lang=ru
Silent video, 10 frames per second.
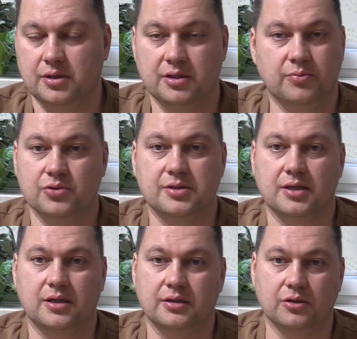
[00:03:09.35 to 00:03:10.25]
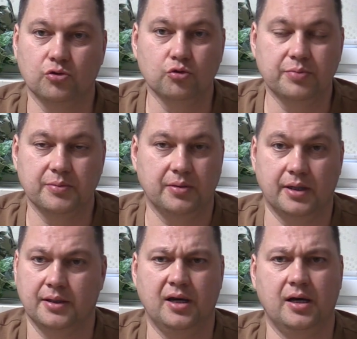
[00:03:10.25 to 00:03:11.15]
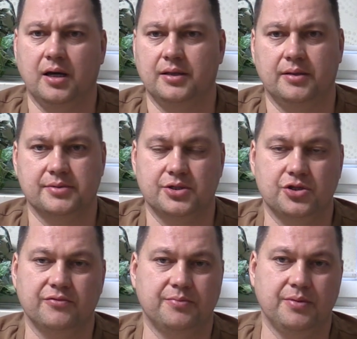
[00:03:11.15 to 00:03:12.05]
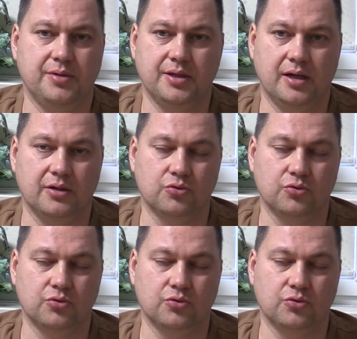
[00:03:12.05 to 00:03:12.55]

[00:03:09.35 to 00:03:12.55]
Это не просто какие-то глупые планы, а там зачем мы поменяли,